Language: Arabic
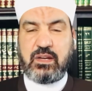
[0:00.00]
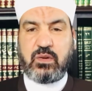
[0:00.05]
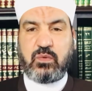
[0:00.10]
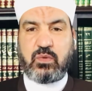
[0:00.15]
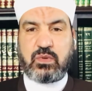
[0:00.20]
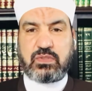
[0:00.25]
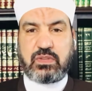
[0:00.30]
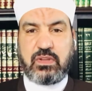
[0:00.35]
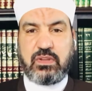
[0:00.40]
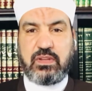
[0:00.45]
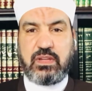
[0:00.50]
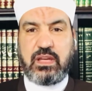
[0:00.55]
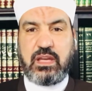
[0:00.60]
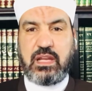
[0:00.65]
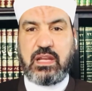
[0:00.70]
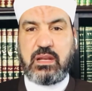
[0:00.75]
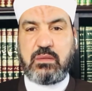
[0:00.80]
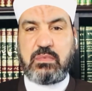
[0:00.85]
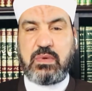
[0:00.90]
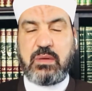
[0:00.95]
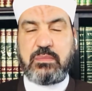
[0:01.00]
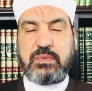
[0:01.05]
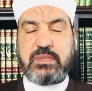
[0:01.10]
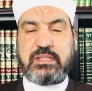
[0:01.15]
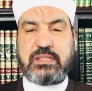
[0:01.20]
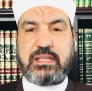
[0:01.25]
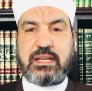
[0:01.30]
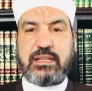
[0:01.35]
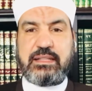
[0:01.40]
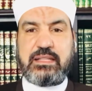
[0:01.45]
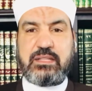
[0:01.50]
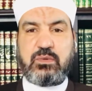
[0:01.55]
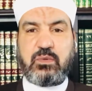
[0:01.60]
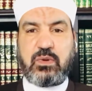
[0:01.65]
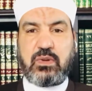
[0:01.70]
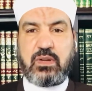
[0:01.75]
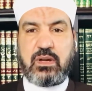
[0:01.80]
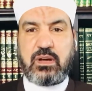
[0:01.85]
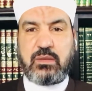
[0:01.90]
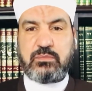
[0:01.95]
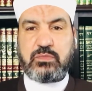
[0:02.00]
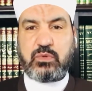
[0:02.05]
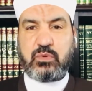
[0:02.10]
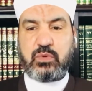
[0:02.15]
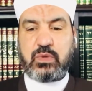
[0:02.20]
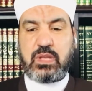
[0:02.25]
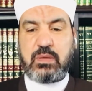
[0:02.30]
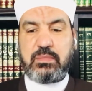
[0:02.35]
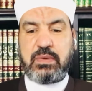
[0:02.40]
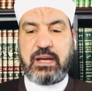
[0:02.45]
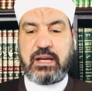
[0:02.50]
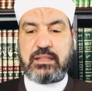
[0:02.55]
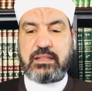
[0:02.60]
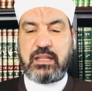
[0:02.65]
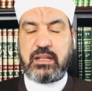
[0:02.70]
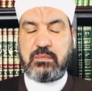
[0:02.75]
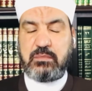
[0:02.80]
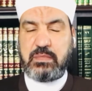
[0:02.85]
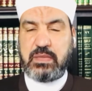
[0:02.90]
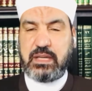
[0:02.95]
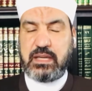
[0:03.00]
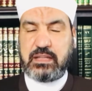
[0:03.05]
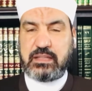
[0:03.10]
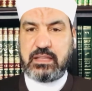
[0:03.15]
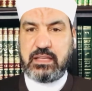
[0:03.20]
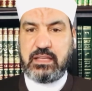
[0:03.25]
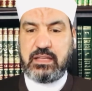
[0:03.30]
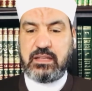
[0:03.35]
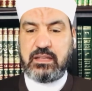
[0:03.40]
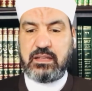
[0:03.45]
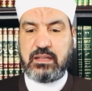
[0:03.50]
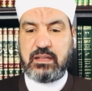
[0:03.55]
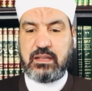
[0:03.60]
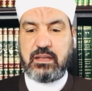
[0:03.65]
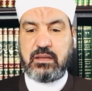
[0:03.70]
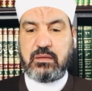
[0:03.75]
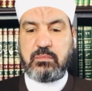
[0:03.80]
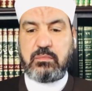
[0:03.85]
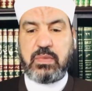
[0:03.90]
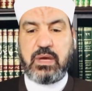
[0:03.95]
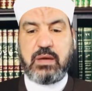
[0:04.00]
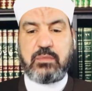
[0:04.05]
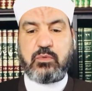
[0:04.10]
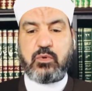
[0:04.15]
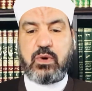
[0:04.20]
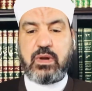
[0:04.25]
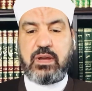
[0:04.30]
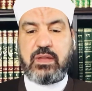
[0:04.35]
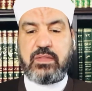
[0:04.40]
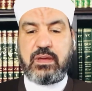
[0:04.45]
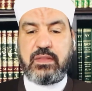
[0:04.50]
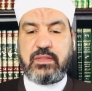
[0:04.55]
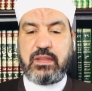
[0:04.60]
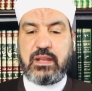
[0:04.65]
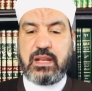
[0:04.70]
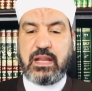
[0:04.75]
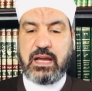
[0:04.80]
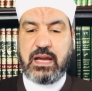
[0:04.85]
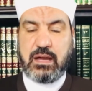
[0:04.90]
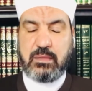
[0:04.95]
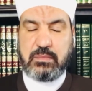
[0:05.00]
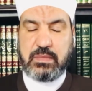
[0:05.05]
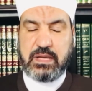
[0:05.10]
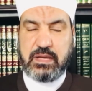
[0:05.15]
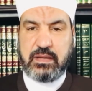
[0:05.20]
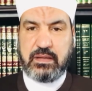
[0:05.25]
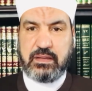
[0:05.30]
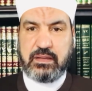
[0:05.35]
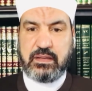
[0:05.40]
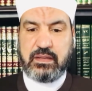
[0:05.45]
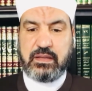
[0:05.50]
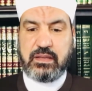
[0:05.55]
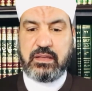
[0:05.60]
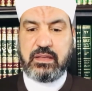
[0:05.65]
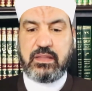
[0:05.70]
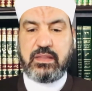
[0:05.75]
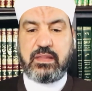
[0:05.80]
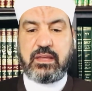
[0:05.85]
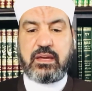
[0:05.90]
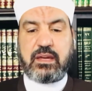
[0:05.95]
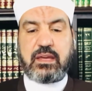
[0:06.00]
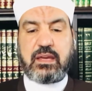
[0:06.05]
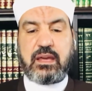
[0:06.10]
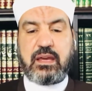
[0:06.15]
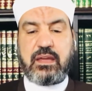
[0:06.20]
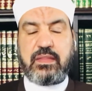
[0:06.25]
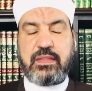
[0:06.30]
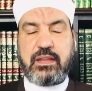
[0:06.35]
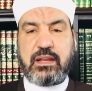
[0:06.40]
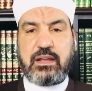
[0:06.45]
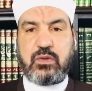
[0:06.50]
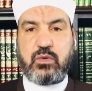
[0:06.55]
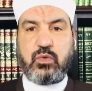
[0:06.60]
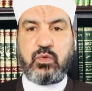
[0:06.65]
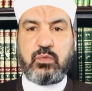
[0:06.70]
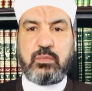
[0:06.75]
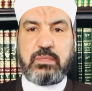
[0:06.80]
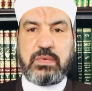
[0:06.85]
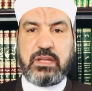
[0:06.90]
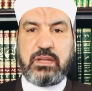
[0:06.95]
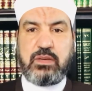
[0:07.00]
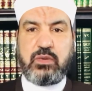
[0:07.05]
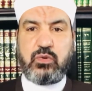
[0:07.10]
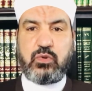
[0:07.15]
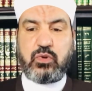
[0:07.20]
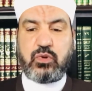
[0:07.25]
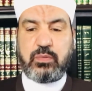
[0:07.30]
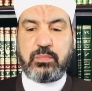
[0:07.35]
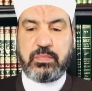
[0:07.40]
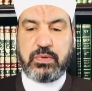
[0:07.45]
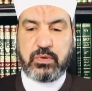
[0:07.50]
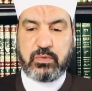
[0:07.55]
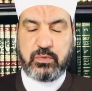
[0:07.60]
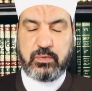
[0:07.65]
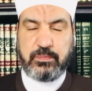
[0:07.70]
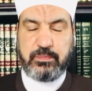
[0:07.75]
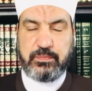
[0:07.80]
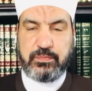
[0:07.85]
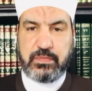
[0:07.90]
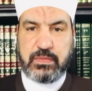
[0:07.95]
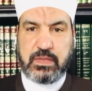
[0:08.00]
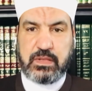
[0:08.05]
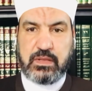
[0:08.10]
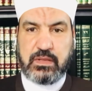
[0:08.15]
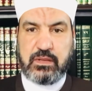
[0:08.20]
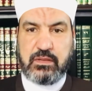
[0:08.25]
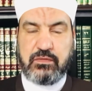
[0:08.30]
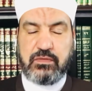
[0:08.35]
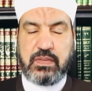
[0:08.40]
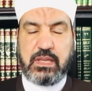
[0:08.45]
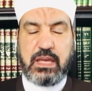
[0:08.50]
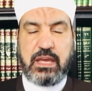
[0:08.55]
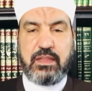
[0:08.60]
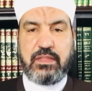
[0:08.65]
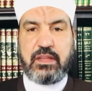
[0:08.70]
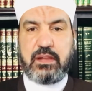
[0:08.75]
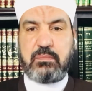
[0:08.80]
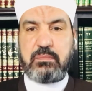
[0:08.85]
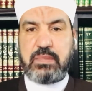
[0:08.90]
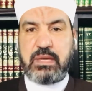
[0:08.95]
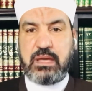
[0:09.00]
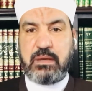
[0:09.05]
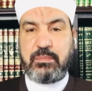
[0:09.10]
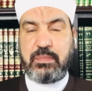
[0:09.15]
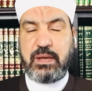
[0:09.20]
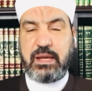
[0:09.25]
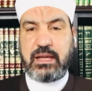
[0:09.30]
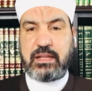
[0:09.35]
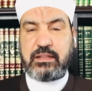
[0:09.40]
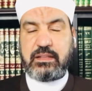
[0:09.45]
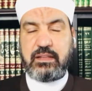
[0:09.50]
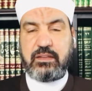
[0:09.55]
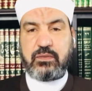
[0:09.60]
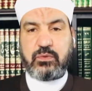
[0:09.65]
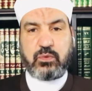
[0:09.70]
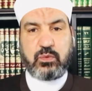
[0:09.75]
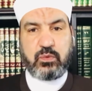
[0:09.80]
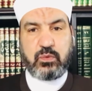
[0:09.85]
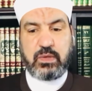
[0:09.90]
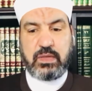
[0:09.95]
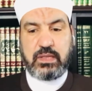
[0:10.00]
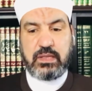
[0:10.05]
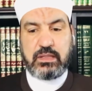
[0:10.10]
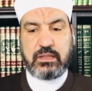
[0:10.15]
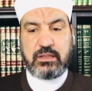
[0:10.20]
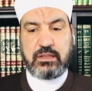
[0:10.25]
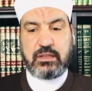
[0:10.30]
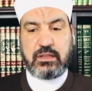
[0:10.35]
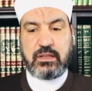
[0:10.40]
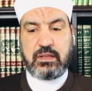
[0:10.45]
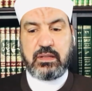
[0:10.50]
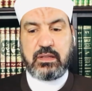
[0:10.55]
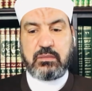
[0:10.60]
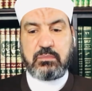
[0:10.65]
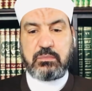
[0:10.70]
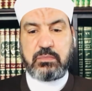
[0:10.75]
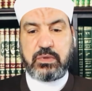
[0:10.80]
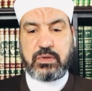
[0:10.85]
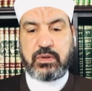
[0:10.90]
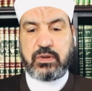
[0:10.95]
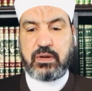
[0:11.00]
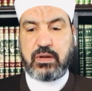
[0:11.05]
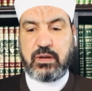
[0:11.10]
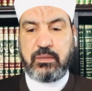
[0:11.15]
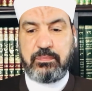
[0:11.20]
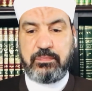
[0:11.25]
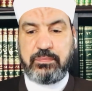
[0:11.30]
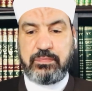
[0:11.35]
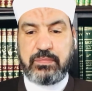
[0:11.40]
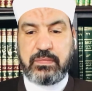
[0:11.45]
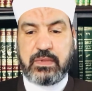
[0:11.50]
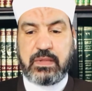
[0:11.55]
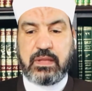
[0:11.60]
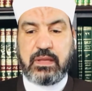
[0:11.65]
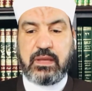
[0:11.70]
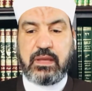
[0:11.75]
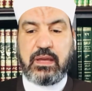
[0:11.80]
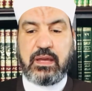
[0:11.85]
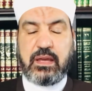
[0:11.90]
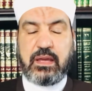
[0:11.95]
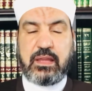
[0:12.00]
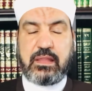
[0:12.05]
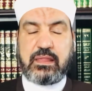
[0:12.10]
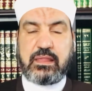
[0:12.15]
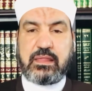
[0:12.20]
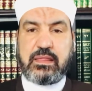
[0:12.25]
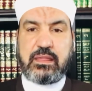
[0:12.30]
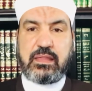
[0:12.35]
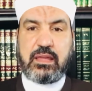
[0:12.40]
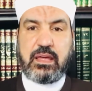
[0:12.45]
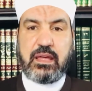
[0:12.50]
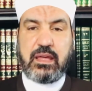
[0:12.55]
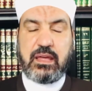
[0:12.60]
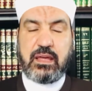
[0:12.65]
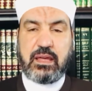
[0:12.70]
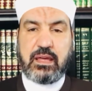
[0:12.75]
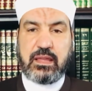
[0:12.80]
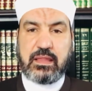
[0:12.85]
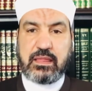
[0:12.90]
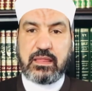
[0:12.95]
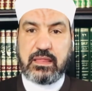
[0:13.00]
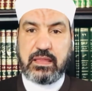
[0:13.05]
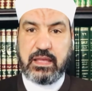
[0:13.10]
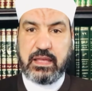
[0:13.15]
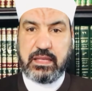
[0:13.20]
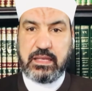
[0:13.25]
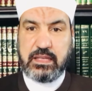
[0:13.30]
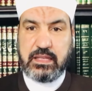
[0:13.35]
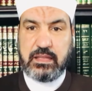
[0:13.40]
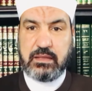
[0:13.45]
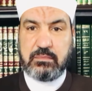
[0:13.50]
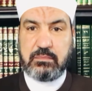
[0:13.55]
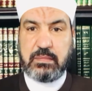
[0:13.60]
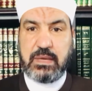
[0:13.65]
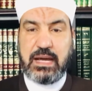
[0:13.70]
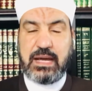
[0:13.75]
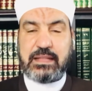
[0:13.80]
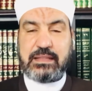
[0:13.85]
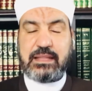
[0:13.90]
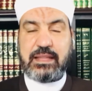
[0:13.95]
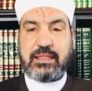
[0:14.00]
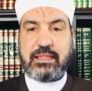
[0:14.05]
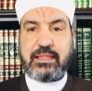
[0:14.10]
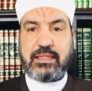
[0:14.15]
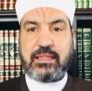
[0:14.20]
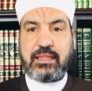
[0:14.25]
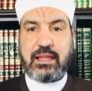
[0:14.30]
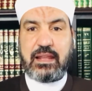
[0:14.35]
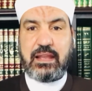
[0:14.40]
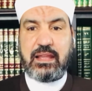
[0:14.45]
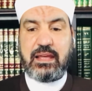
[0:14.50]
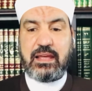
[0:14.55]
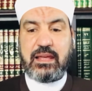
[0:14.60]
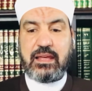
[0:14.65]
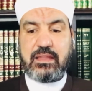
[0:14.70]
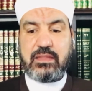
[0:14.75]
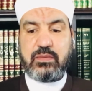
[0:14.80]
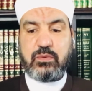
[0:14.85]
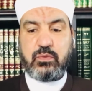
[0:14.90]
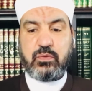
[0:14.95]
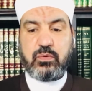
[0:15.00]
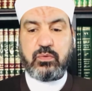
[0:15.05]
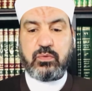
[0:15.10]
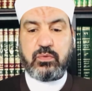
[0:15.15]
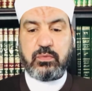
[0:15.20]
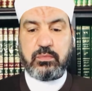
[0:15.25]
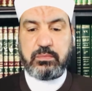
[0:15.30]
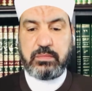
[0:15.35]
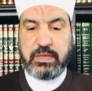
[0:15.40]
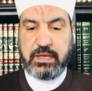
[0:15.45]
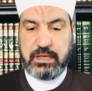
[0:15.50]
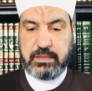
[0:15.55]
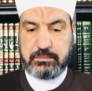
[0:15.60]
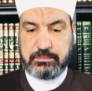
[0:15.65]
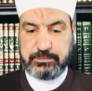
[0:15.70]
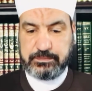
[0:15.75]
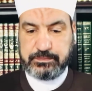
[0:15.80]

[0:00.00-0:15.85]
وصلنا إلى الباب السادس والخمسون بعد المئتين باب آذان الأعمى إذا كان له من يخبره في هذا الباب حديث واحد برقم الثاني بعد الثلاثمائة